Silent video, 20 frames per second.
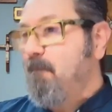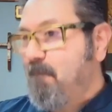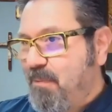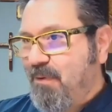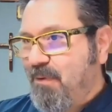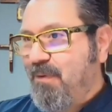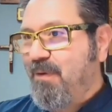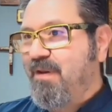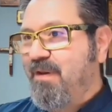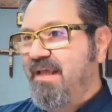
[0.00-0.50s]

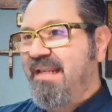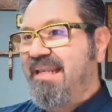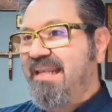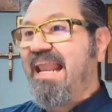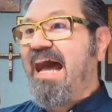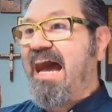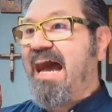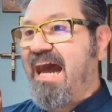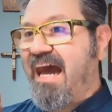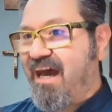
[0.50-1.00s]
por
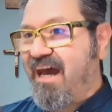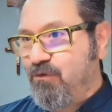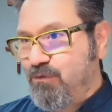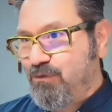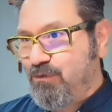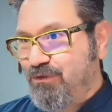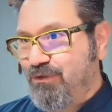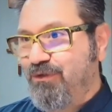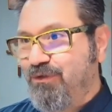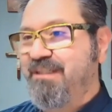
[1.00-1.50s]
la
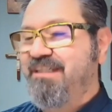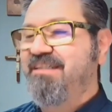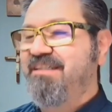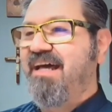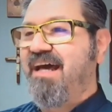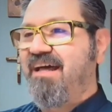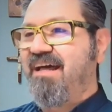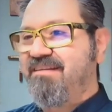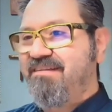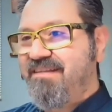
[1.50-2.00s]

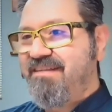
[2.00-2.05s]
autoridad